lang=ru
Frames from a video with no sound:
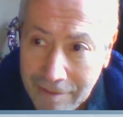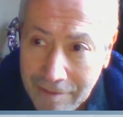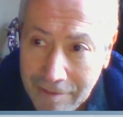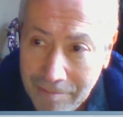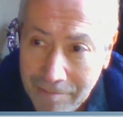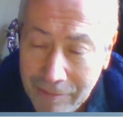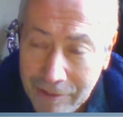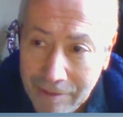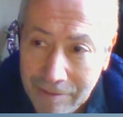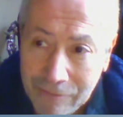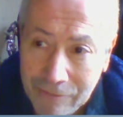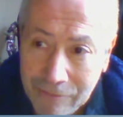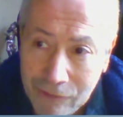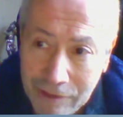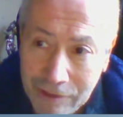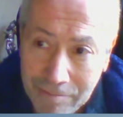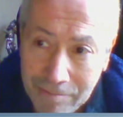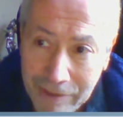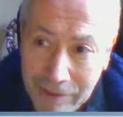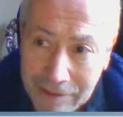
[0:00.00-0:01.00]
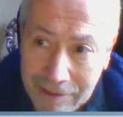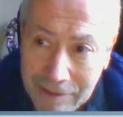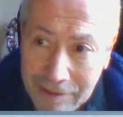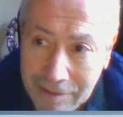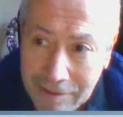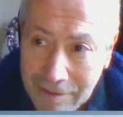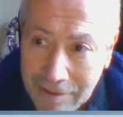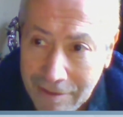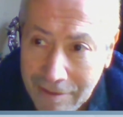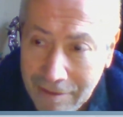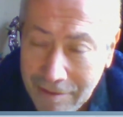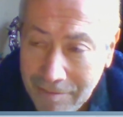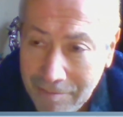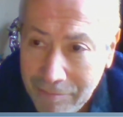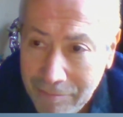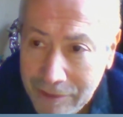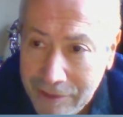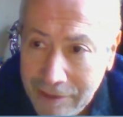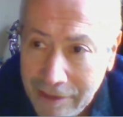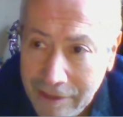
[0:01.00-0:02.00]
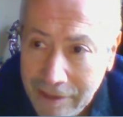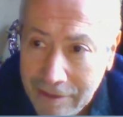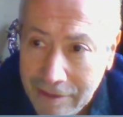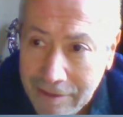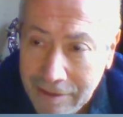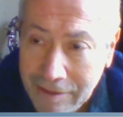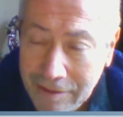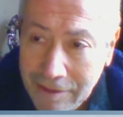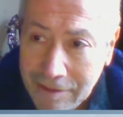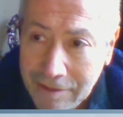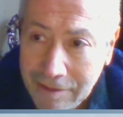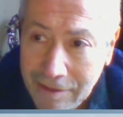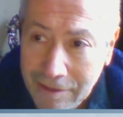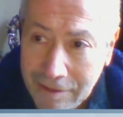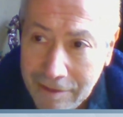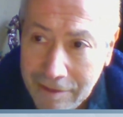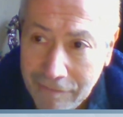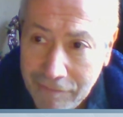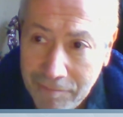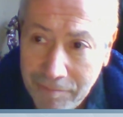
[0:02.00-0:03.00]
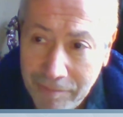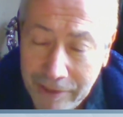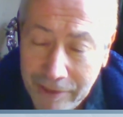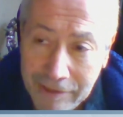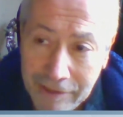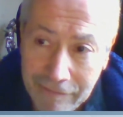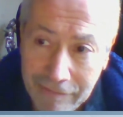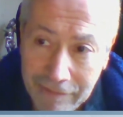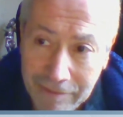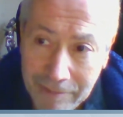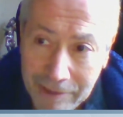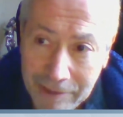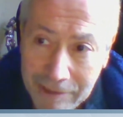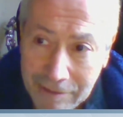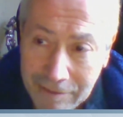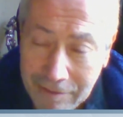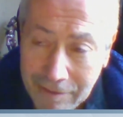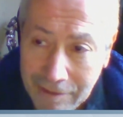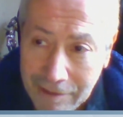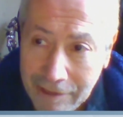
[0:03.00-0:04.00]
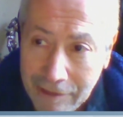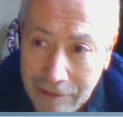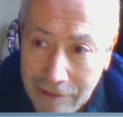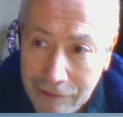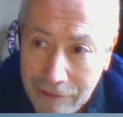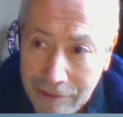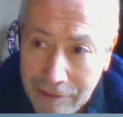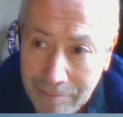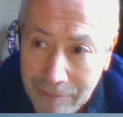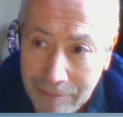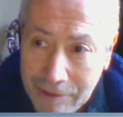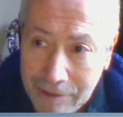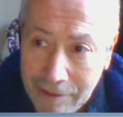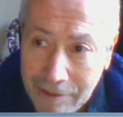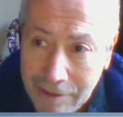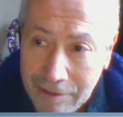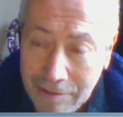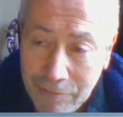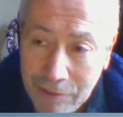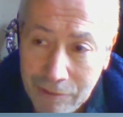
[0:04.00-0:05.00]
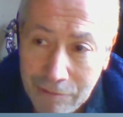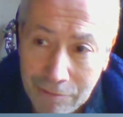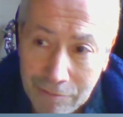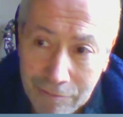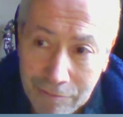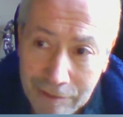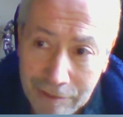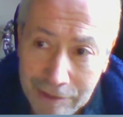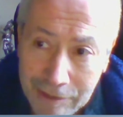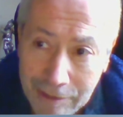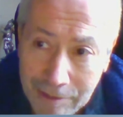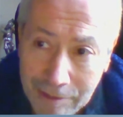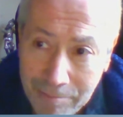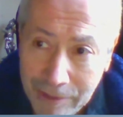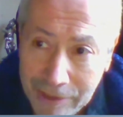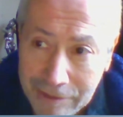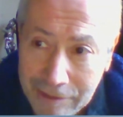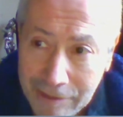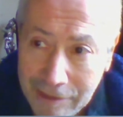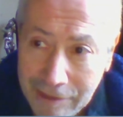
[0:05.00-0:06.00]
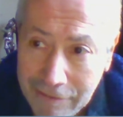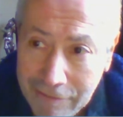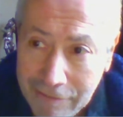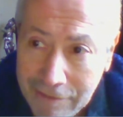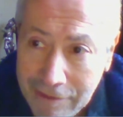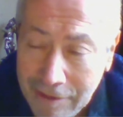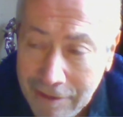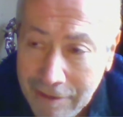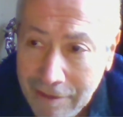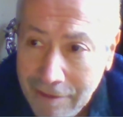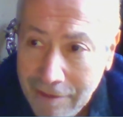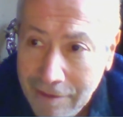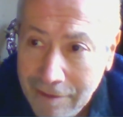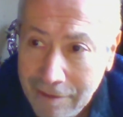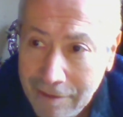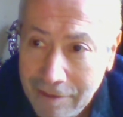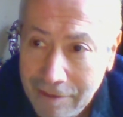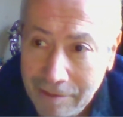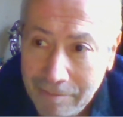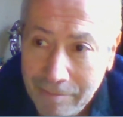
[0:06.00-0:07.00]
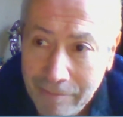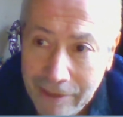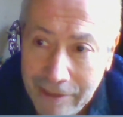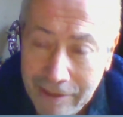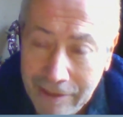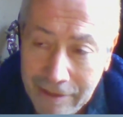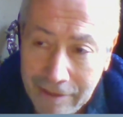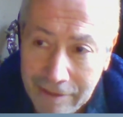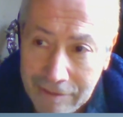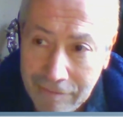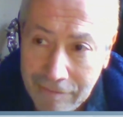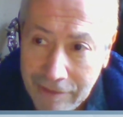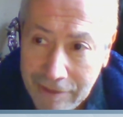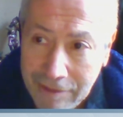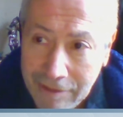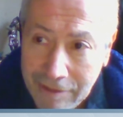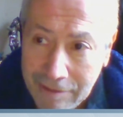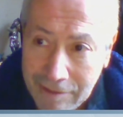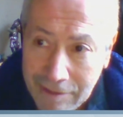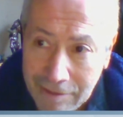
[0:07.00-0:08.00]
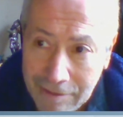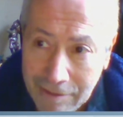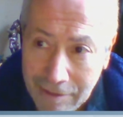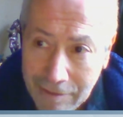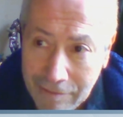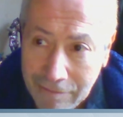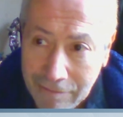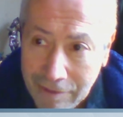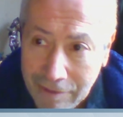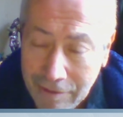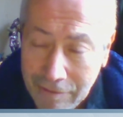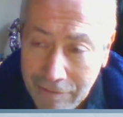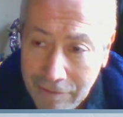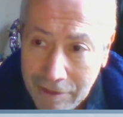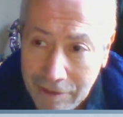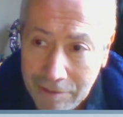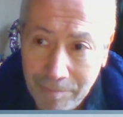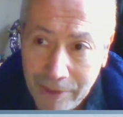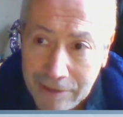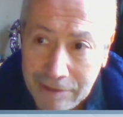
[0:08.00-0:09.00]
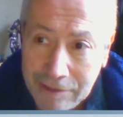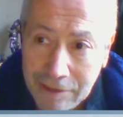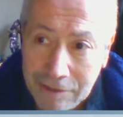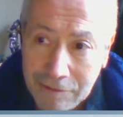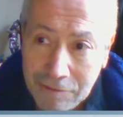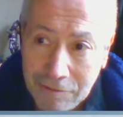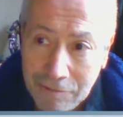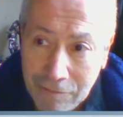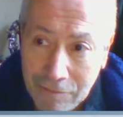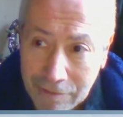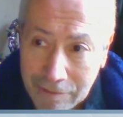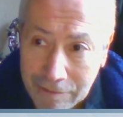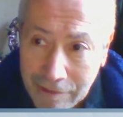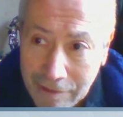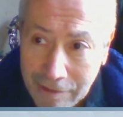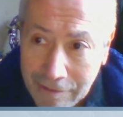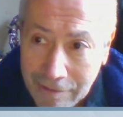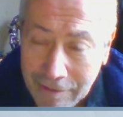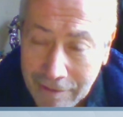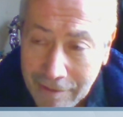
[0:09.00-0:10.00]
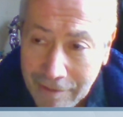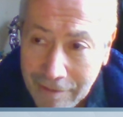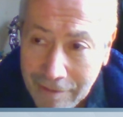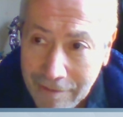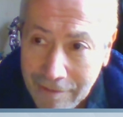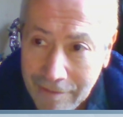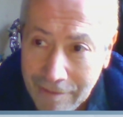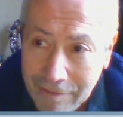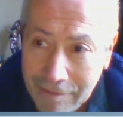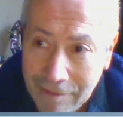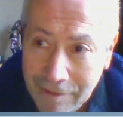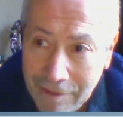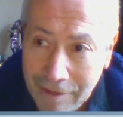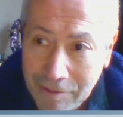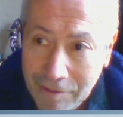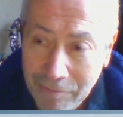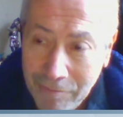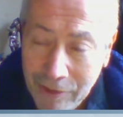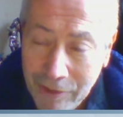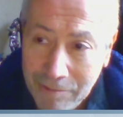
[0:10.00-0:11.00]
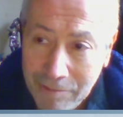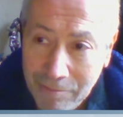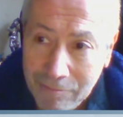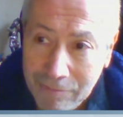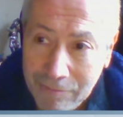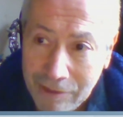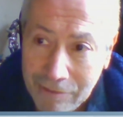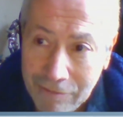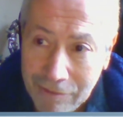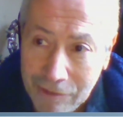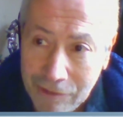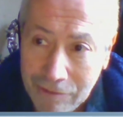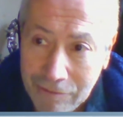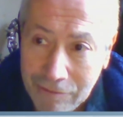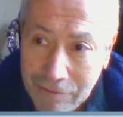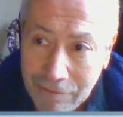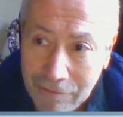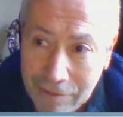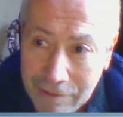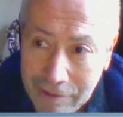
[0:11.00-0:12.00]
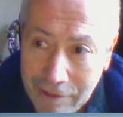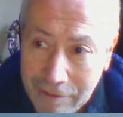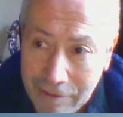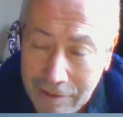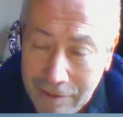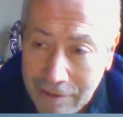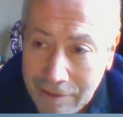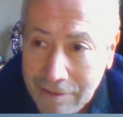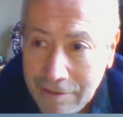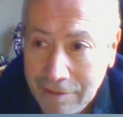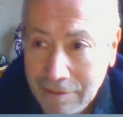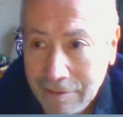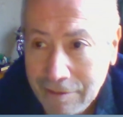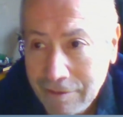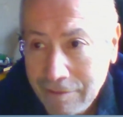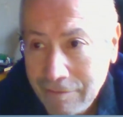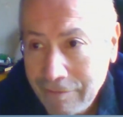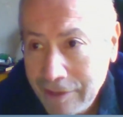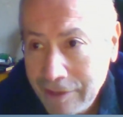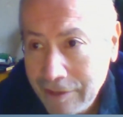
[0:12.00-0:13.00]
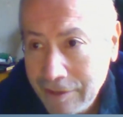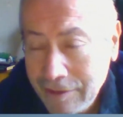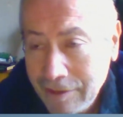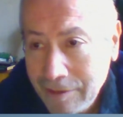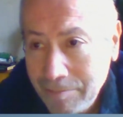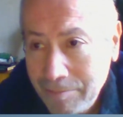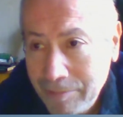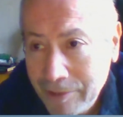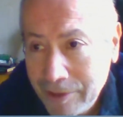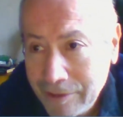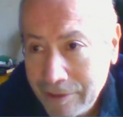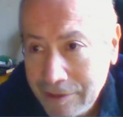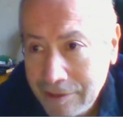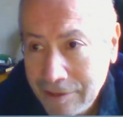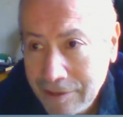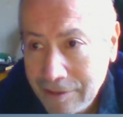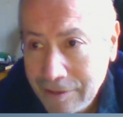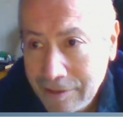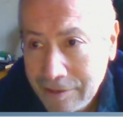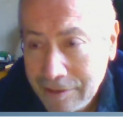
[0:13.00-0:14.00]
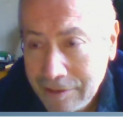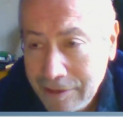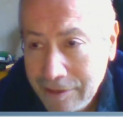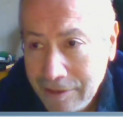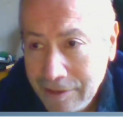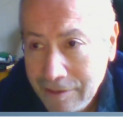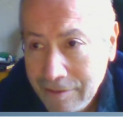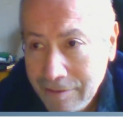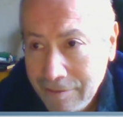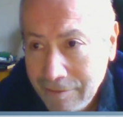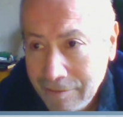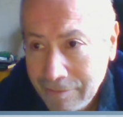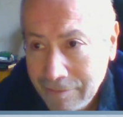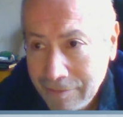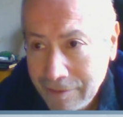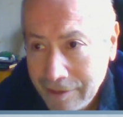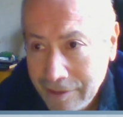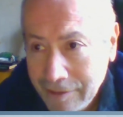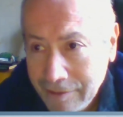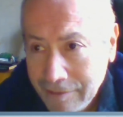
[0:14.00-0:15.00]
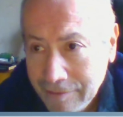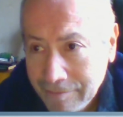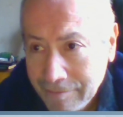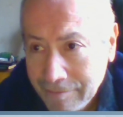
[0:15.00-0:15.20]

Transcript: потому что без постоянных контактов с передовыми технологическими странами, трудно себе представить нормальное развитие технологий. Но этот процесс долгий. Как минимум такой же долгий, как э, военная операция России на Украине.